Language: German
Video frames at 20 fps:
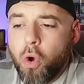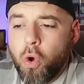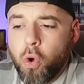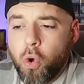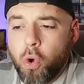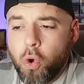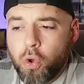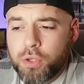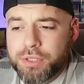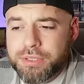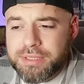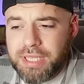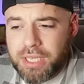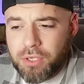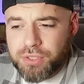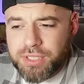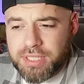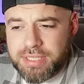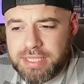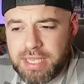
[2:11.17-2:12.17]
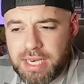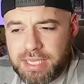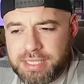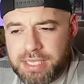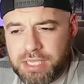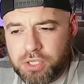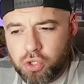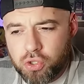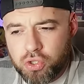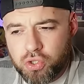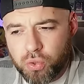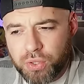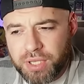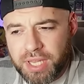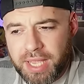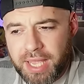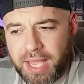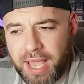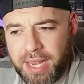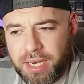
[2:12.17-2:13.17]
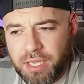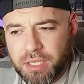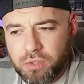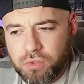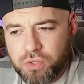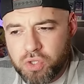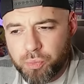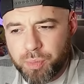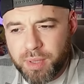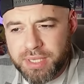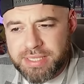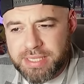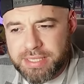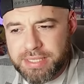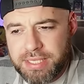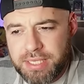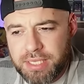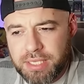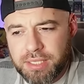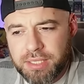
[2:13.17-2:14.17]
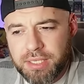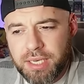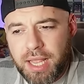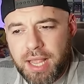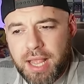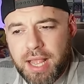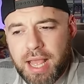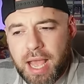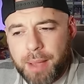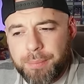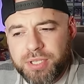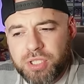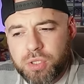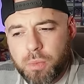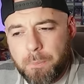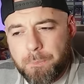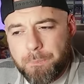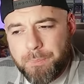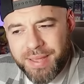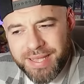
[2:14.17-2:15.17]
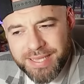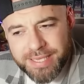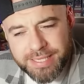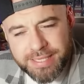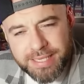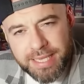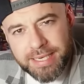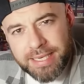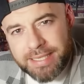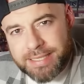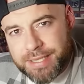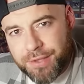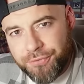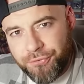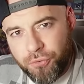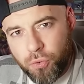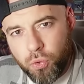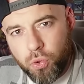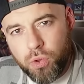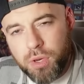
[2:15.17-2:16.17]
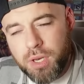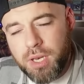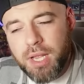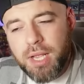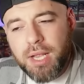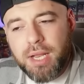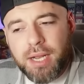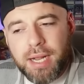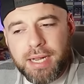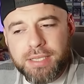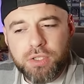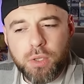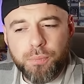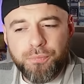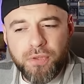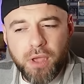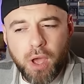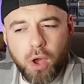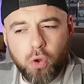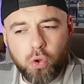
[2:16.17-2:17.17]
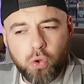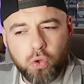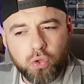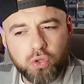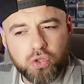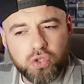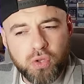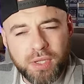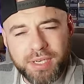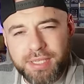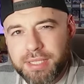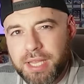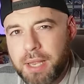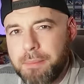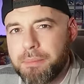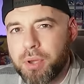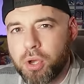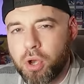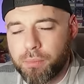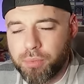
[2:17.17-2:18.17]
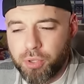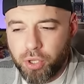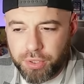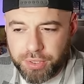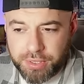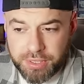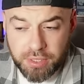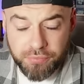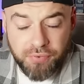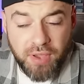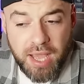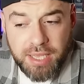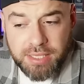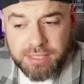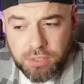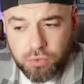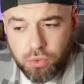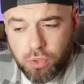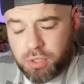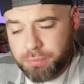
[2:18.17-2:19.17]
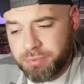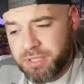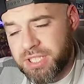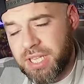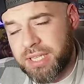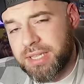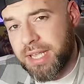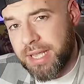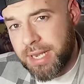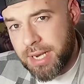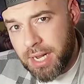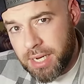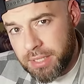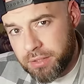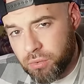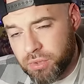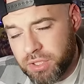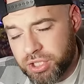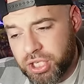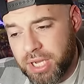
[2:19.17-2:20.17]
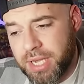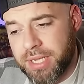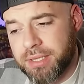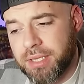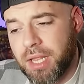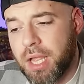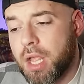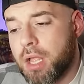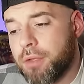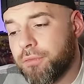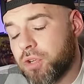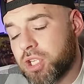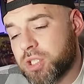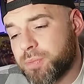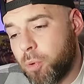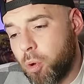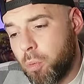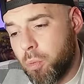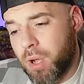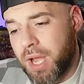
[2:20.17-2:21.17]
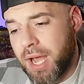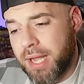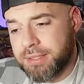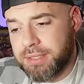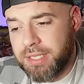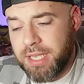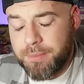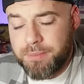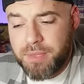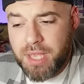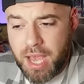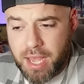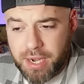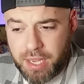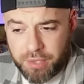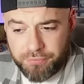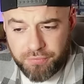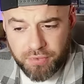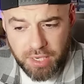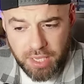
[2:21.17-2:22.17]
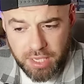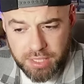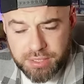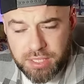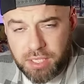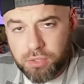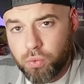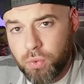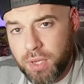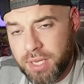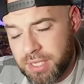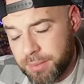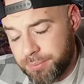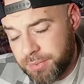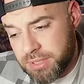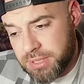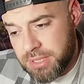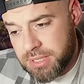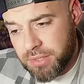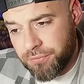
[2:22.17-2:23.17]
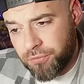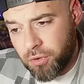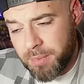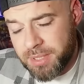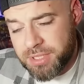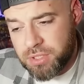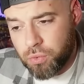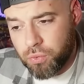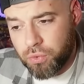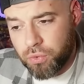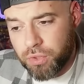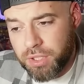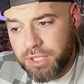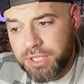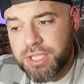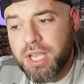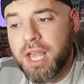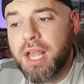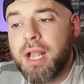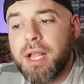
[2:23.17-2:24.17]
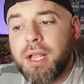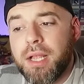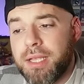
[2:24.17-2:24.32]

Und dadurch, dass die das hier schon so trennen und so präsentieren, habe ich so ein bisschen das Gefühl, als ob wir auch so eine TIN bekommen könnten. Die Frage ist natürlich, ob sich dann die Inhalte unterscheiden. Würde es Promokarten geben? Ja, nein, vielleicht. Aktuell gibt es diese Informationen noch nicht.